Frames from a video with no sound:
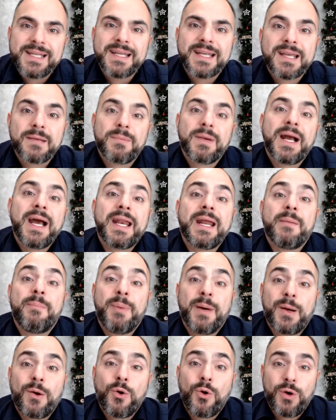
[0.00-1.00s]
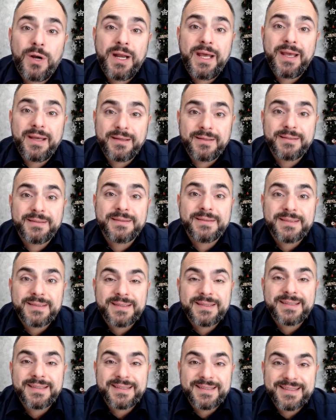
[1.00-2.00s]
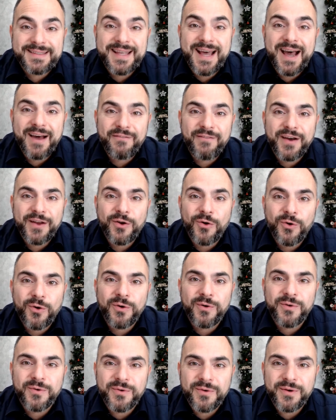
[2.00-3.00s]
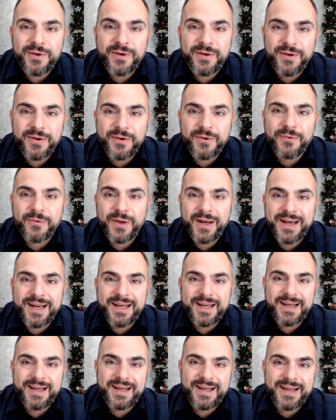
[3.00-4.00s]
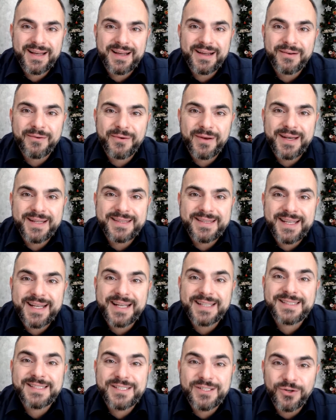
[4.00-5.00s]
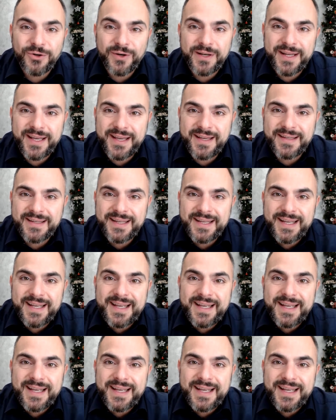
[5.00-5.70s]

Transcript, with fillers: che magari a parole davano eh, quella, quell'indicazione